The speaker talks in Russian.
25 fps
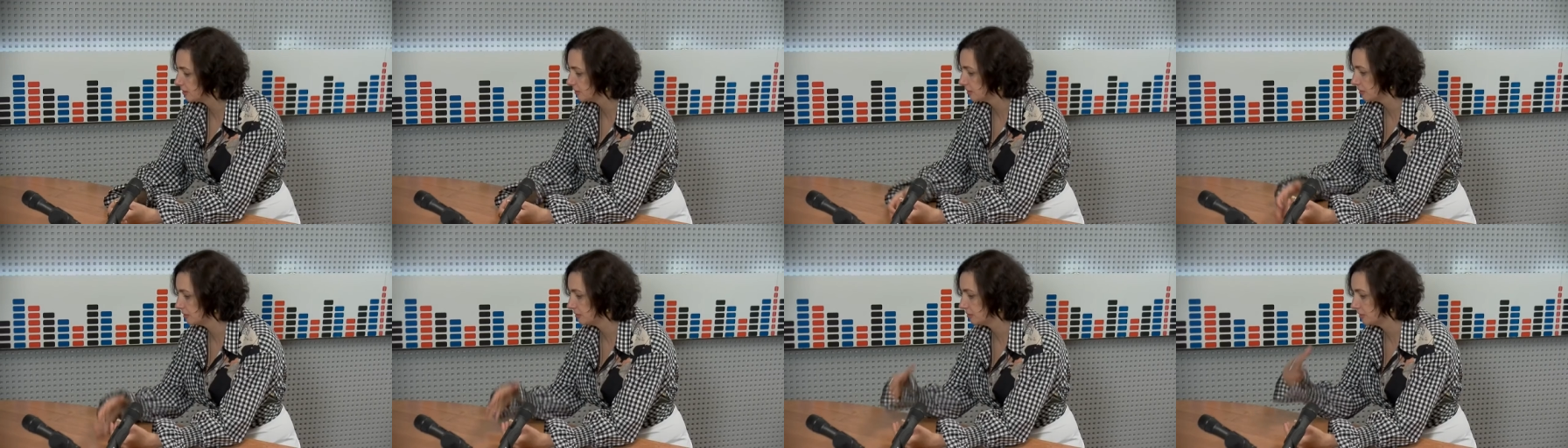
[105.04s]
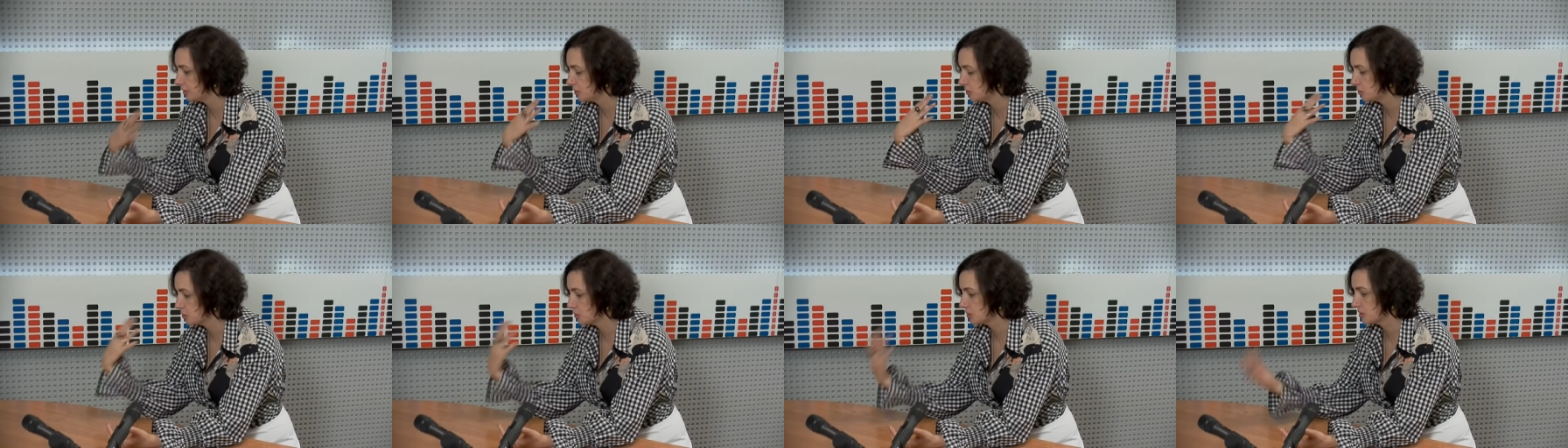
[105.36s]
э,
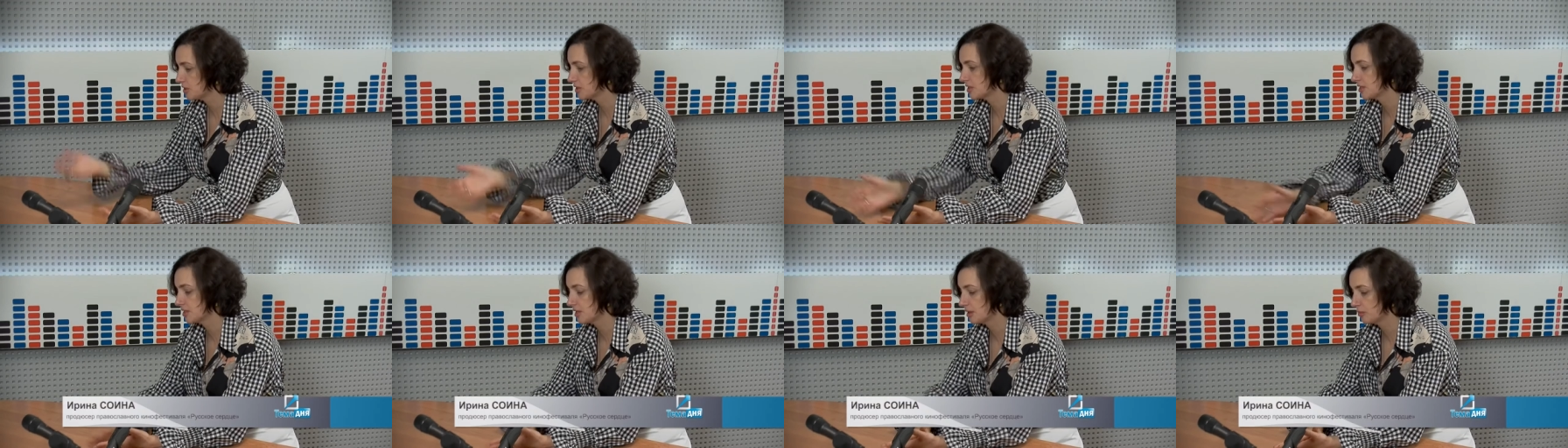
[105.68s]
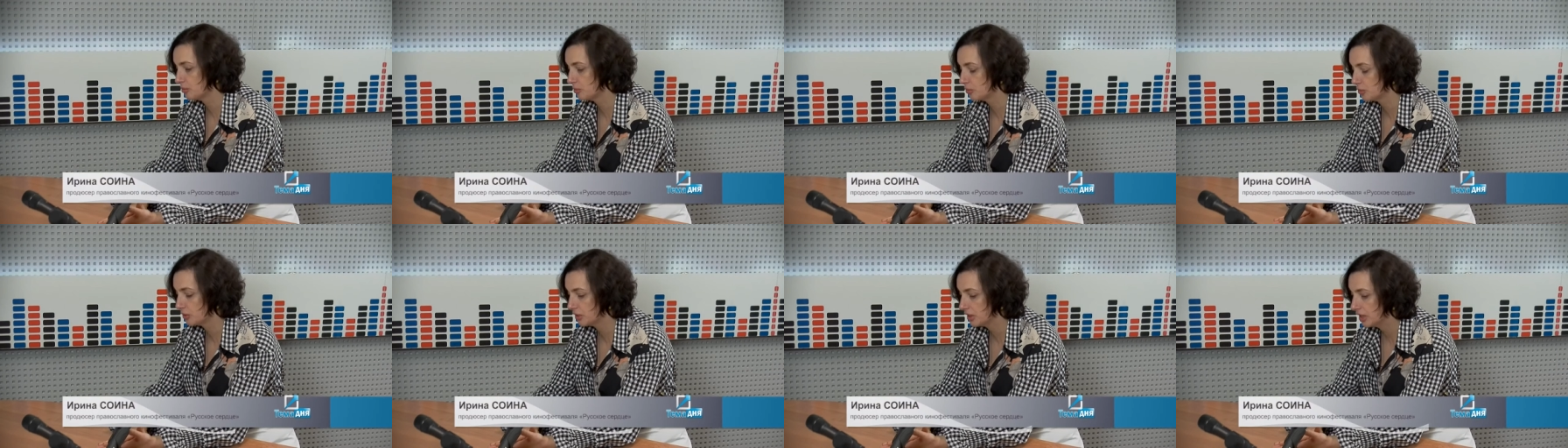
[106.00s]
влечет за
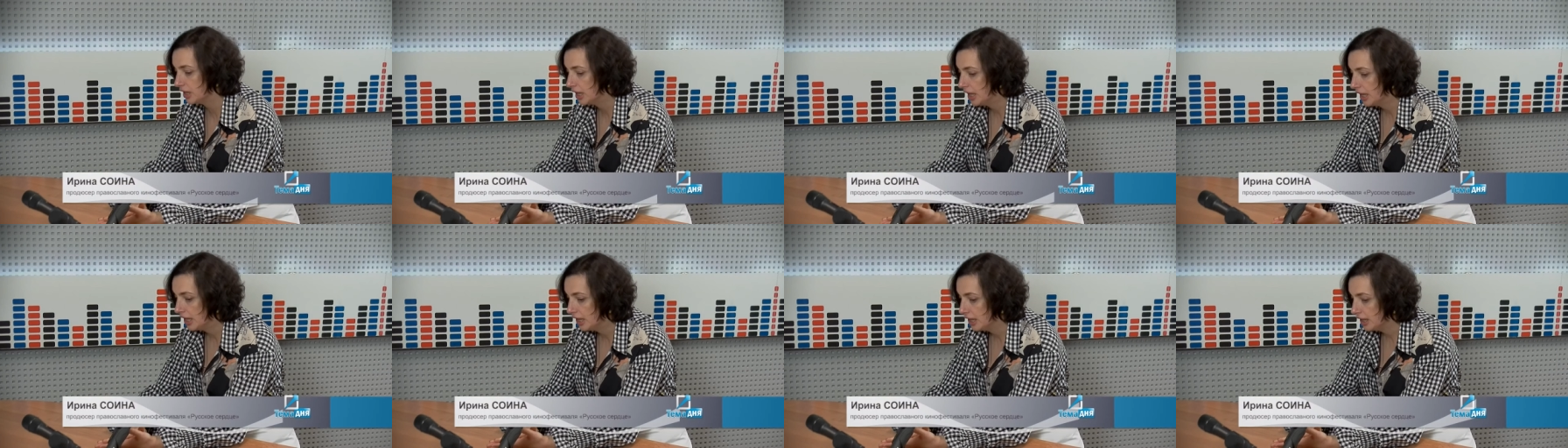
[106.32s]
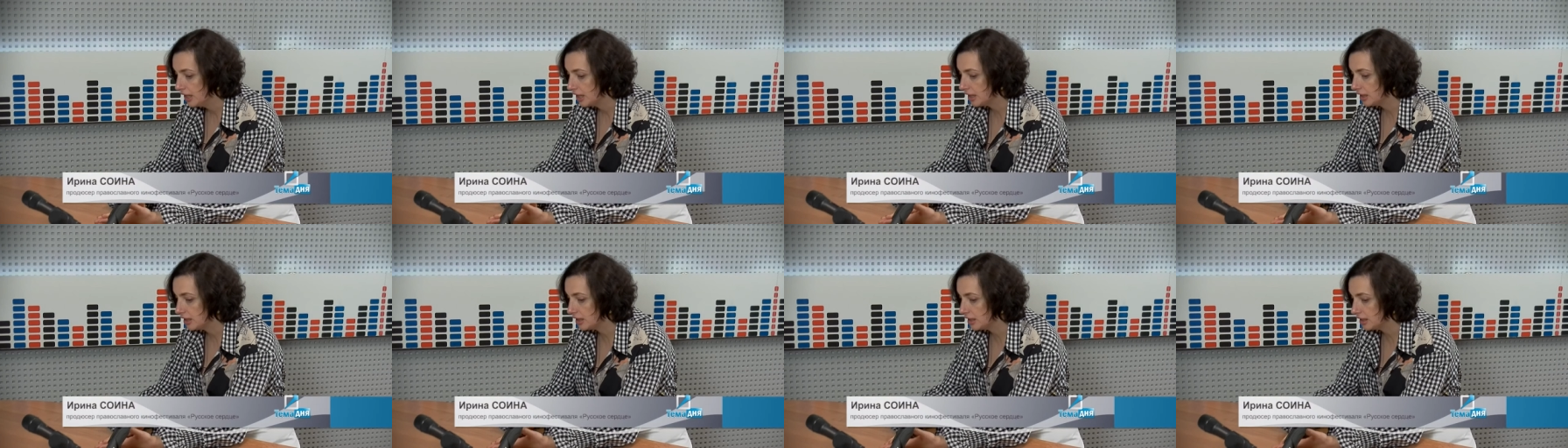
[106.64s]
собой.
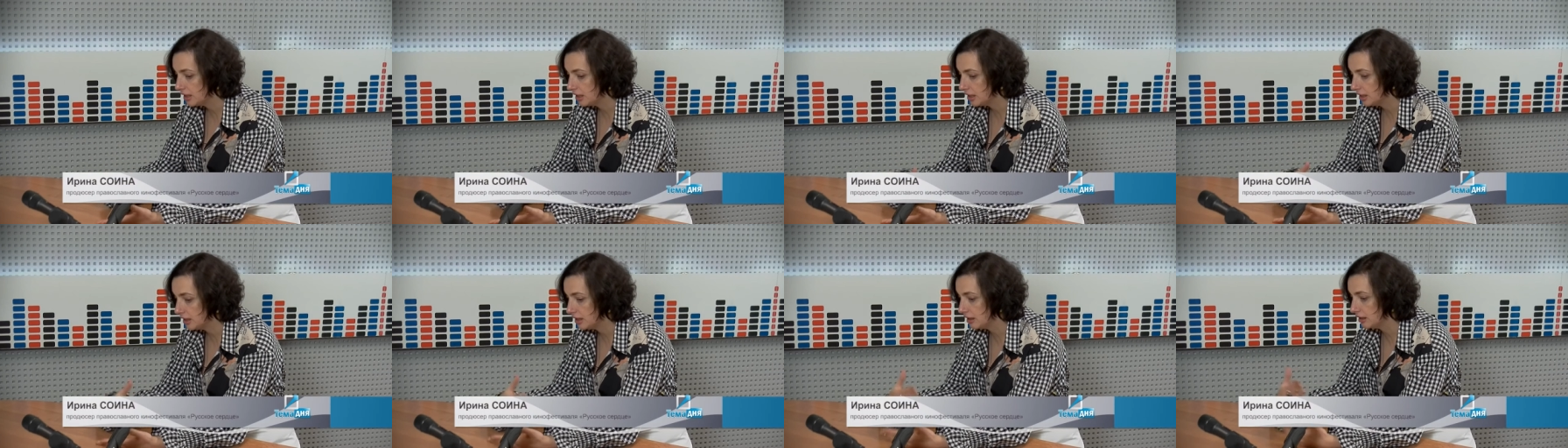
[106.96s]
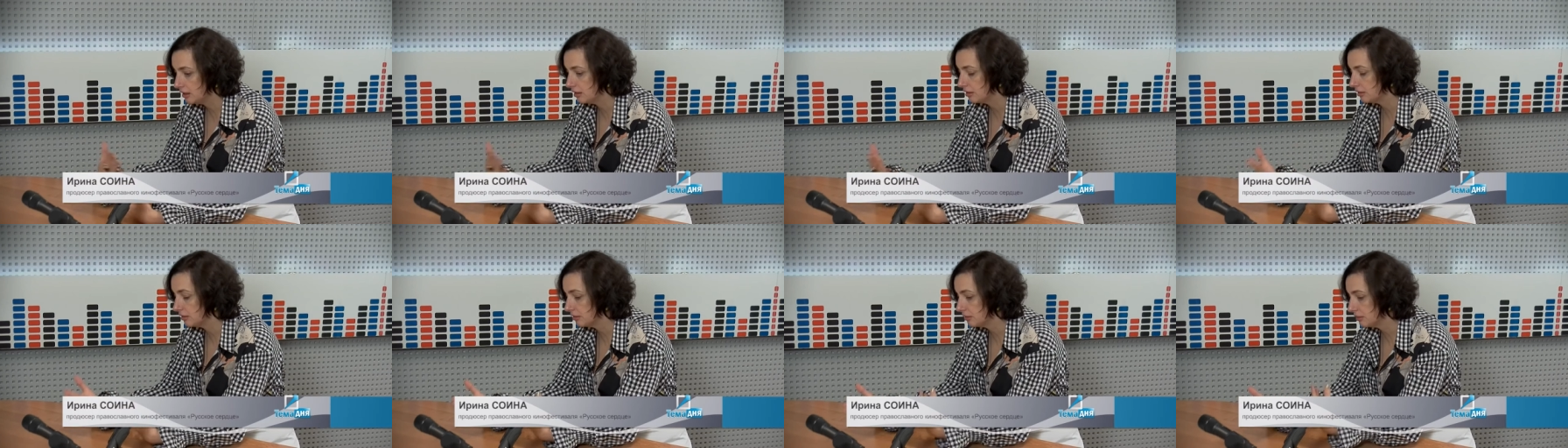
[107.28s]

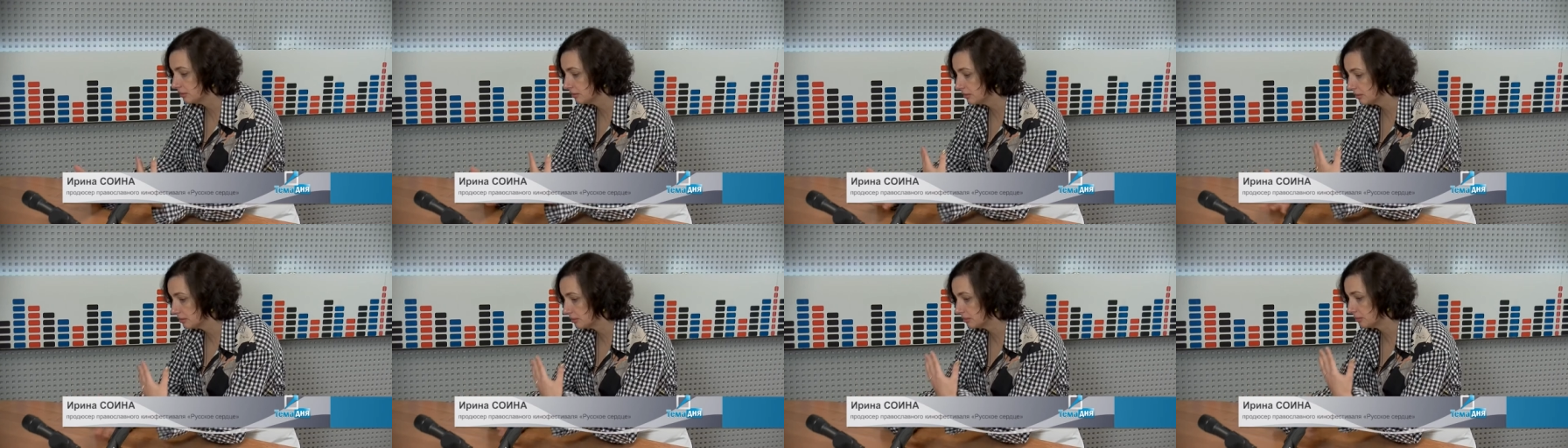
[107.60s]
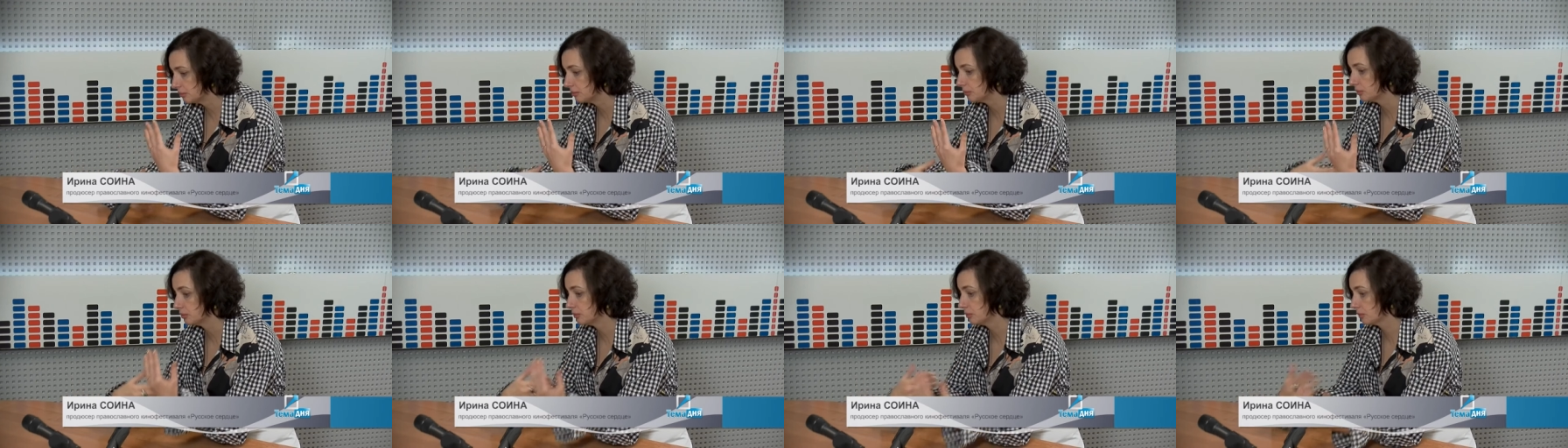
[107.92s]
И э,